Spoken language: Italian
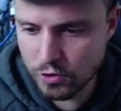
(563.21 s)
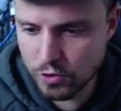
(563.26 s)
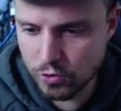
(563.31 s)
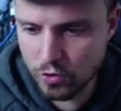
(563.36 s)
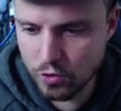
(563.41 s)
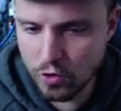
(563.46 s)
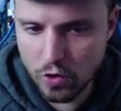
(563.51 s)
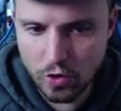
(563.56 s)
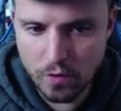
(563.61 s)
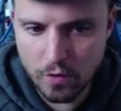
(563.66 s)

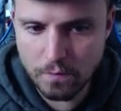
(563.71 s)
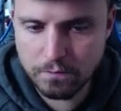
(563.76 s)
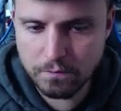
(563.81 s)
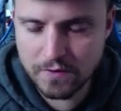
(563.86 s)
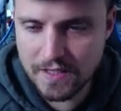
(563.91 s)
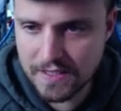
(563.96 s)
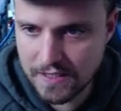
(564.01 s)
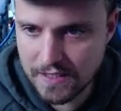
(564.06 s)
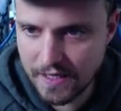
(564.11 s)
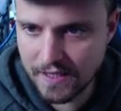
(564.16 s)
Sono
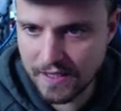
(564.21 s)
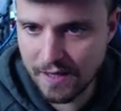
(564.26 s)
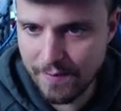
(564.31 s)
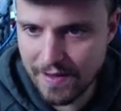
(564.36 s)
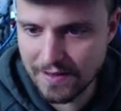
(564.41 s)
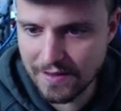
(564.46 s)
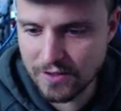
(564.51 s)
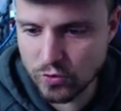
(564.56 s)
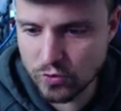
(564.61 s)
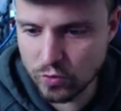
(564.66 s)

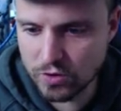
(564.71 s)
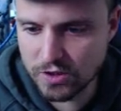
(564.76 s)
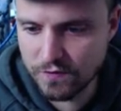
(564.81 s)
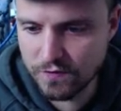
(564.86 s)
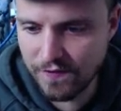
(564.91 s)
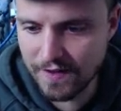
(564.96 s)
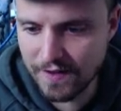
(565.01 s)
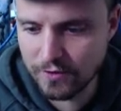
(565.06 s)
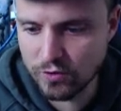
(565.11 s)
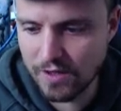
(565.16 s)
discretamente
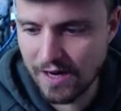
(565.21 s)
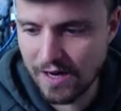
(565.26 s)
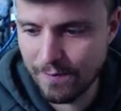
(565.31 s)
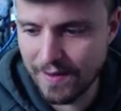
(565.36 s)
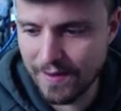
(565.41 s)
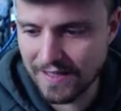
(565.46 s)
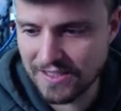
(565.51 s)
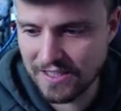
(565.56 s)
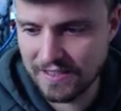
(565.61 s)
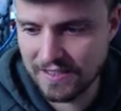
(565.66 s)
soddisfatto della
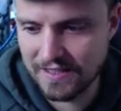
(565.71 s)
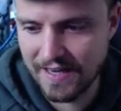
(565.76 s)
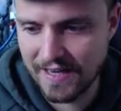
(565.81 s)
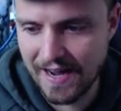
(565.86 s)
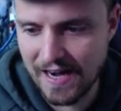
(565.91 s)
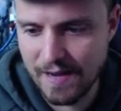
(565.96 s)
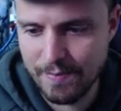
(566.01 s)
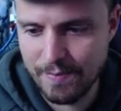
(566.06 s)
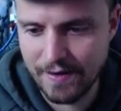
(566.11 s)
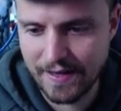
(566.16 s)
mia
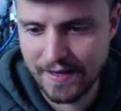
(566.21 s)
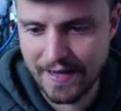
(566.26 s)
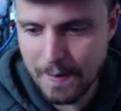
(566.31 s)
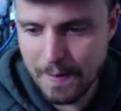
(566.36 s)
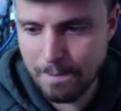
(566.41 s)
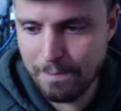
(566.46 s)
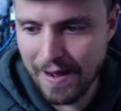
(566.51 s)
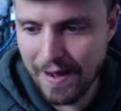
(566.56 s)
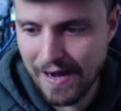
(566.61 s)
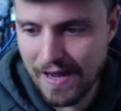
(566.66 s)
centrale
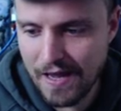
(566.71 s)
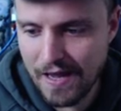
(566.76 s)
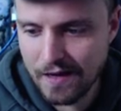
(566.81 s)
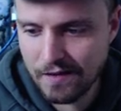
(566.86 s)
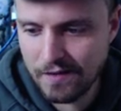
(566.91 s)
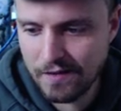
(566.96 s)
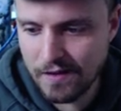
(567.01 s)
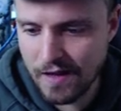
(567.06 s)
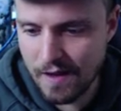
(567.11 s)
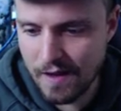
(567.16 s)
perché
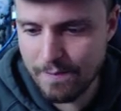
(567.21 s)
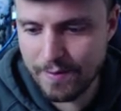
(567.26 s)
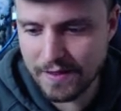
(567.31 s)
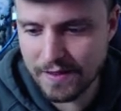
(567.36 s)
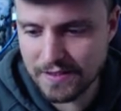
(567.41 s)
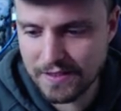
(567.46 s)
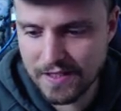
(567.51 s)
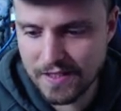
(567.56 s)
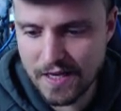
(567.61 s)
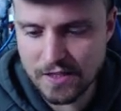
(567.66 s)
Balerdi e
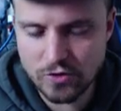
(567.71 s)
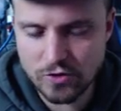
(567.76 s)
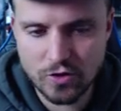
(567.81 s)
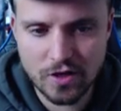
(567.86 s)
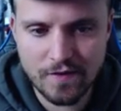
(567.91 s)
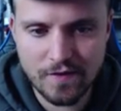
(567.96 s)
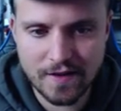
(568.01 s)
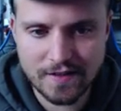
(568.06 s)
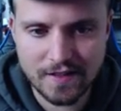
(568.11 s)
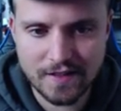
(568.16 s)
Brassier sono
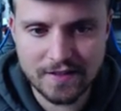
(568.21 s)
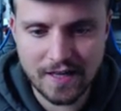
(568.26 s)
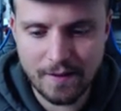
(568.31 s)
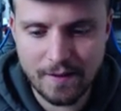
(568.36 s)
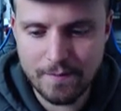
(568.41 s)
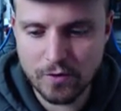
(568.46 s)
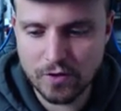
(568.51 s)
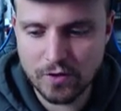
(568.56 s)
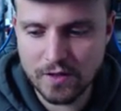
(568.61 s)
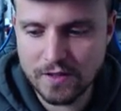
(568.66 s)
arrivati
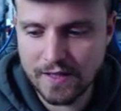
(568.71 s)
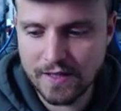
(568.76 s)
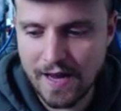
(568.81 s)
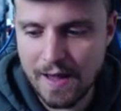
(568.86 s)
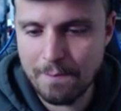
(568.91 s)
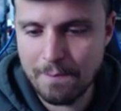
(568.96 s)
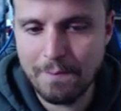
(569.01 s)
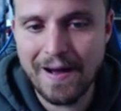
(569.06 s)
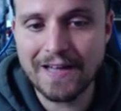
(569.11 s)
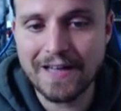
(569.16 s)
entrambi a
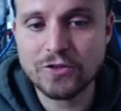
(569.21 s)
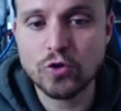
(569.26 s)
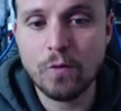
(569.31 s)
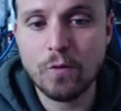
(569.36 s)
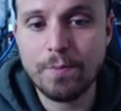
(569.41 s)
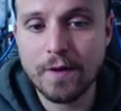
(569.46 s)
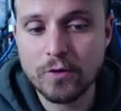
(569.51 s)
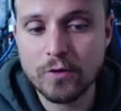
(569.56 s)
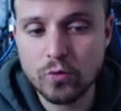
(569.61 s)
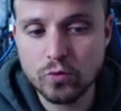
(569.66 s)
83 ma
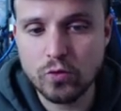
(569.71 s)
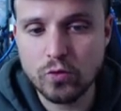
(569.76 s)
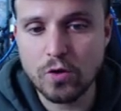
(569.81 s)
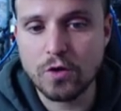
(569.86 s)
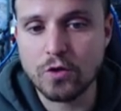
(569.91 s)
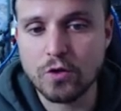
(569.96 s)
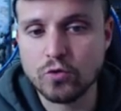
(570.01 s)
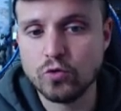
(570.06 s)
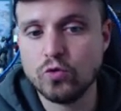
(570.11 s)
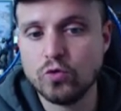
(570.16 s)
soprattutto è
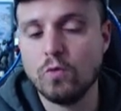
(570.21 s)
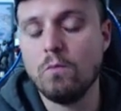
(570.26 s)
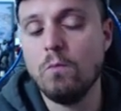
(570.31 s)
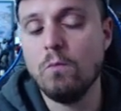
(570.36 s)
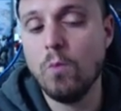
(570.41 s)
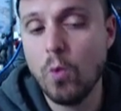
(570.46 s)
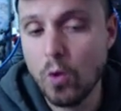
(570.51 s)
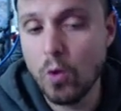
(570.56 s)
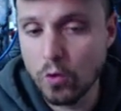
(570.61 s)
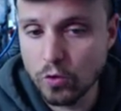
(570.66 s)
cresciuto
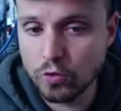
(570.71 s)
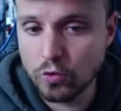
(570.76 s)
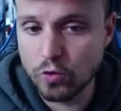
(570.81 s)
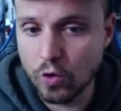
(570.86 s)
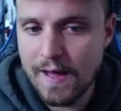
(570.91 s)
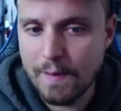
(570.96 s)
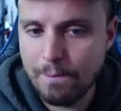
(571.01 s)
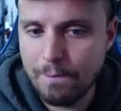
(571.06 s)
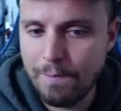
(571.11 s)
molto